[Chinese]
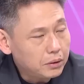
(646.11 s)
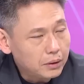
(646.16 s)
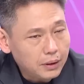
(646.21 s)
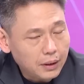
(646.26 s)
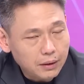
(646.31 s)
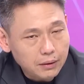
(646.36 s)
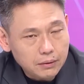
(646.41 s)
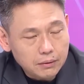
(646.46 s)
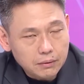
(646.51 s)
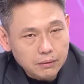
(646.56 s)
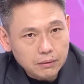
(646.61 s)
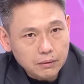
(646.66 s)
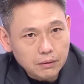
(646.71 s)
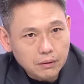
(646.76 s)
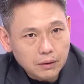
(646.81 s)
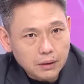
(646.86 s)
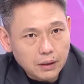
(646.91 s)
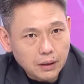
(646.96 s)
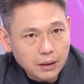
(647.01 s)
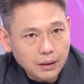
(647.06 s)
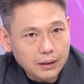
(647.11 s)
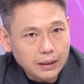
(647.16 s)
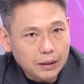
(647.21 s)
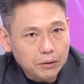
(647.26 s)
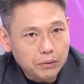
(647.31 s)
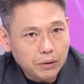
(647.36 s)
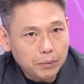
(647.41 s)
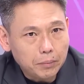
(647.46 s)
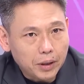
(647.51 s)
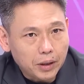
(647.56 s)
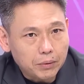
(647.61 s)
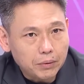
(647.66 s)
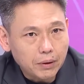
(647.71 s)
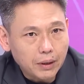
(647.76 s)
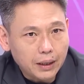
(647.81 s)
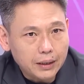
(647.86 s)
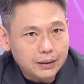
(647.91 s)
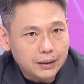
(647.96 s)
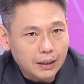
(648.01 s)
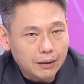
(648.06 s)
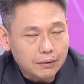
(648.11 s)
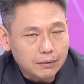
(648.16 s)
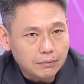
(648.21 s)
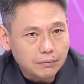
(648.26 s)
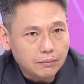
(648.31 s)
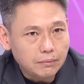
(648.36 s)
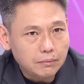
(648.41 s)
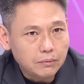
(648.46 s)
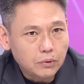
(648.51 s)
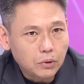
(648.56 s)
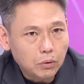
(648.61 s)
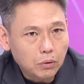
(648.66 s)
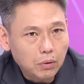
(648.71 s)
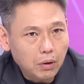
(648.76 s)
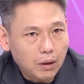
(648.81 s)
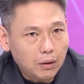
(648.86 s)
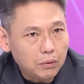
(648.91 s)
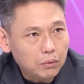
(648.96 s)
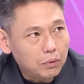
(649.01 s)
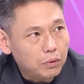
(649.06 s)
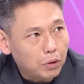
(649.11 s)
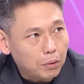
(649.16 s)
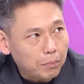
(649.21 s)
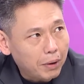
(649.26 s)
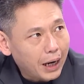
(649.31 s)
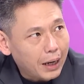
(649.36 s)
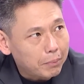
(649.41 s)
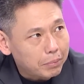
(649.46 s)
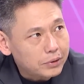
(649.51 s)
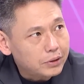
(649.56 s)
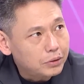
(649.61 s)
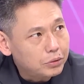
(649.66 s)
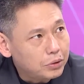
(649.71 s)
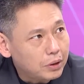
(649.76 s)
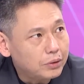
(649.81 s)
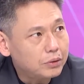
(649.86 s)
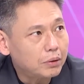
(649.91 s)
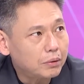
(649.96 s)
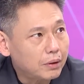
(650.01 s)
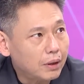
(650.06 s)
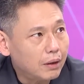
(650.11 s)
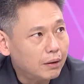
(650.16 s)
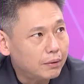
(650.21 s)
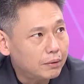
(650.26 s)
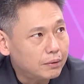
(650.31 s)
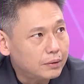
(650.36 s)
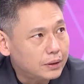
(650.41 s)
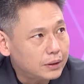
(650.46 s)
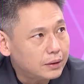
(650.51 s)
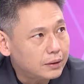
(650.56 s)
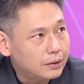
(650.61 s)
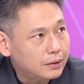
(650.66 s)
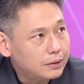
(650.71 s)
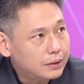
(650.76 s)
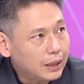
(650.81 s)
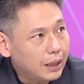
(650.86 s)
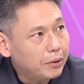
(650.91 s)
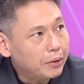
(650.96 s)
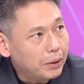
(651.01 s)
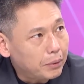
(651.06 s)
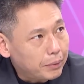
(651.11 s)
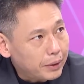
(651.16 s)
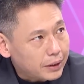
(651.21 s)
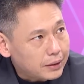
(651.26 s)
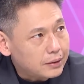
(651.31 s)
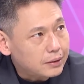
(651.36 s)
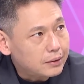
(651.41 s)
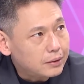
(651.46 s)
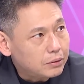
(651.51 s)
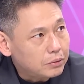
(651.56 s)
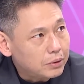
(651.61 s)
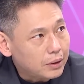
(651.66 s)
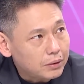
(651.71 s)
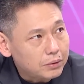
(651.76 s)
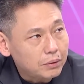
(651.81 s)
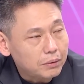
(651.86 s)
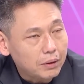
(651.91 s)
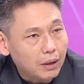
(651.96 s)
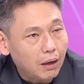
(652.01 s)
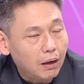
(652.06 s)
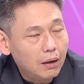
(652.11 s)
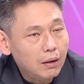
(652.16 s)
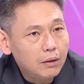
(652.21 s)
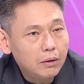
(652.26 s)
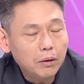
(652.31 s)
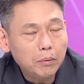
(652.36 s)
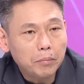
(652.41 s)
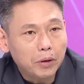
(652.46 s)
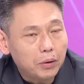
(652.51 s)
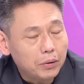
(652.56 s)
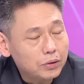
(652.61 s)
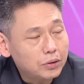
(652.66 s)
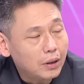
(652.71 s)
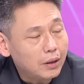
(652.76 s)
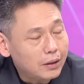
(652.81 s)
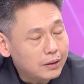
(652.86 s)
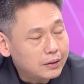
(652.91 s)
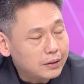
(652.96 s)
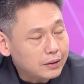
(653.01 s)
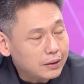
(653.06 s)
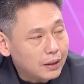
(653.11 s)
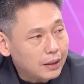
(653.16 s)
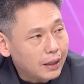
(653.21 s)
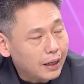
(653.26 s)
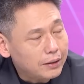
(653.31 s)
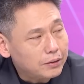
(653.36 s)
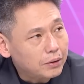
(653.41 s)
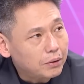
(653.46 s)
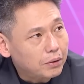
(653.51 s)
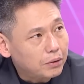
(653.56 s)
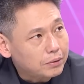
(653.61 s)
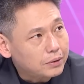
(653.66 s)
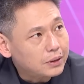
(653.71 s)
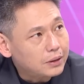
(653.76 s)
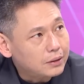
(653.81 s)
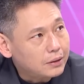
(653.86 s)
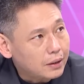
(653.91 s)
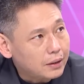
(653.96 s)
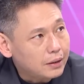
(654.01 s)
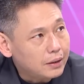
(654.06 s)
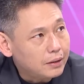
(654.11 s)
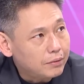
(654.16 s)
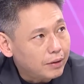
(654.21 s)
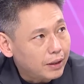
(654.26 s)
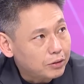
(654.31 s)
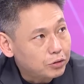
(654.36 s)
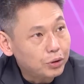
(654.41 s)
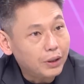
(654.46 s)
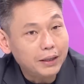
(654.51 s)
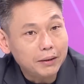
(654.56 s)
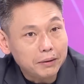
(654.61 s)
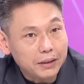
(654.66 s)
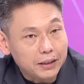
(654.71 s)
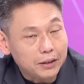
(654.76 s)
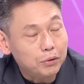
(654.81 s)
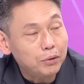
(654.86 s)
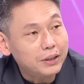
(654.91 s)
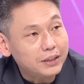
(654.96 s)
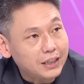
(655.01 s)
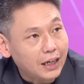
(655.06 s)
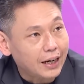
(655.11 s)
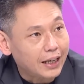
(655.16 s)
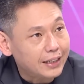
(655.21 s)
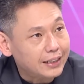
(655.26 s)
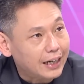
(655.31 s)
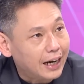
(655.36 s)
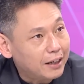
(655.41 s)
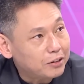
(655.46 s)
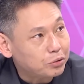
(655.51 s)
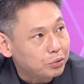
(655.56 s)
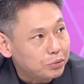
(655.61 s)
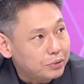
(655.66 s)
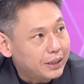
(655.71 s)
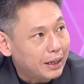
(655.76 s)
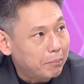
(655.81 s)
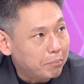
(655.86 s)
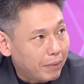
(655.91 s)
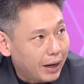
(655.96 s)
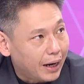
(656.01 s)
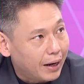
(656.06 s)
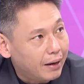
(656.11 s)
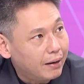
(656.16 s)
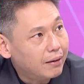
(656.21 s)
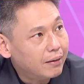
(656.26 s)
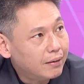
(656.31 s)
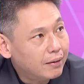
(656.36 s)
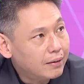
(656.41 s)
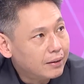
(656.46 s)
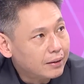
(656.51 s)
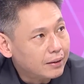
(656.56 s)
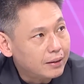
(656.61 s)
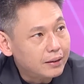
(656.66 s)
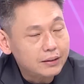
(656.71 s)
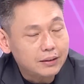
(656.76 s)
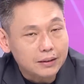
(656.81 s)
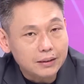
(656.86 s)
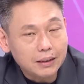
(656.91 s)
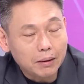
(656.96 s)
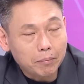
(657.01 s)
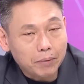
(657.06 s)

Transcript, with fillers: 我觉得格陵兰对美国来讲，矿物恐怕还不是最重要的东西，战略位置是最重要。因为美国从二次世界大战就控制这个地方，虽然理论上来讲它属于丹麦，可是实